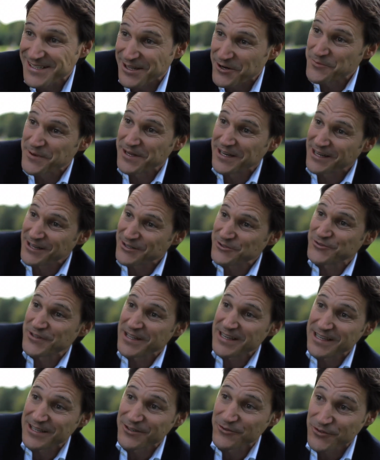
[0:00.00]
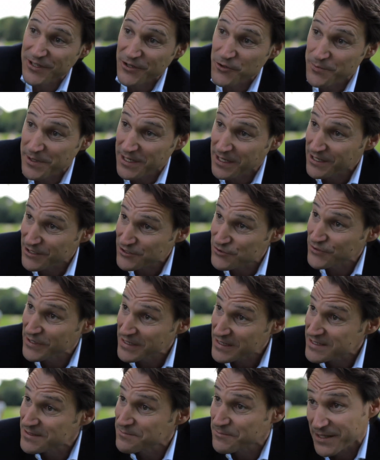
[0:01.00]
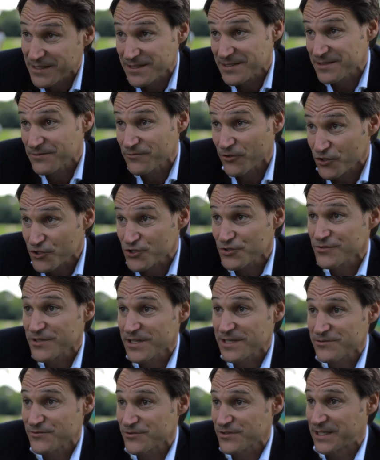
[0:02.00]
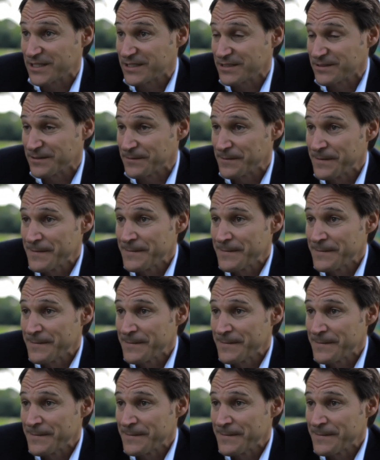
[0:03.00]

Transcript: darüber nachzudenken und darüber nachzulesen bei diesen Forschungsresultaten.